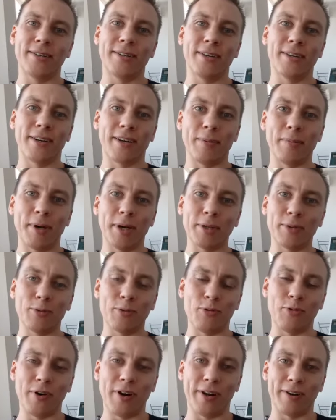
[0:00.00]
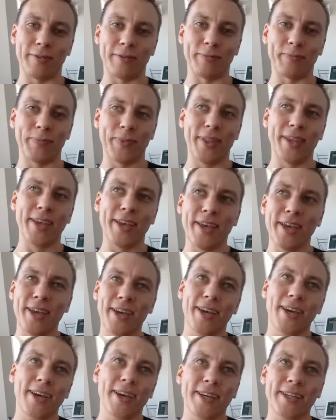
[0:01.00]
Роман Уваров.
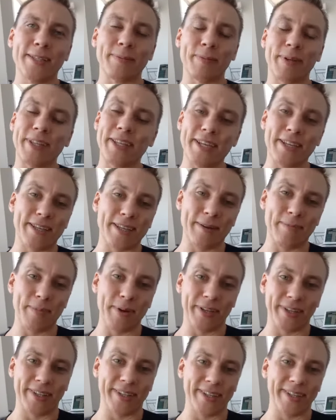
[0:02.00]
Смотрите, ребят,